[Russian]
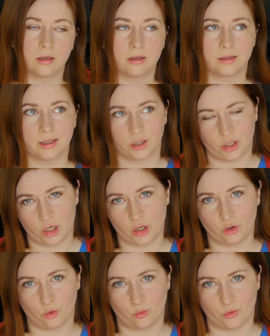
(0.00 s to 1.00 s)
К
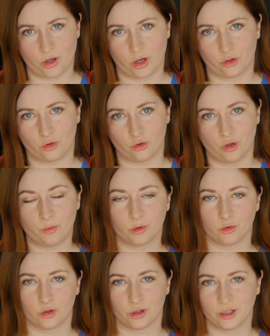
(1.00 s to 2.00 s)
сожалению, у меня еще не
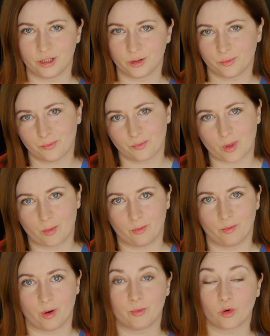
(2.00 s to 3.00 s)
получилось
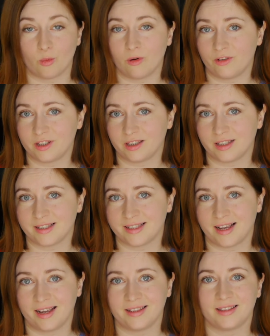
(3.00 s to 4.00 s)
попробовать этот
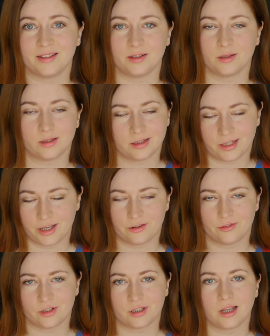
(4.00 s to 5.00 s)
сайт, э,
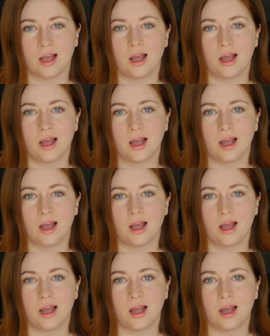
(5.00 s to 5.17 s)
сервис,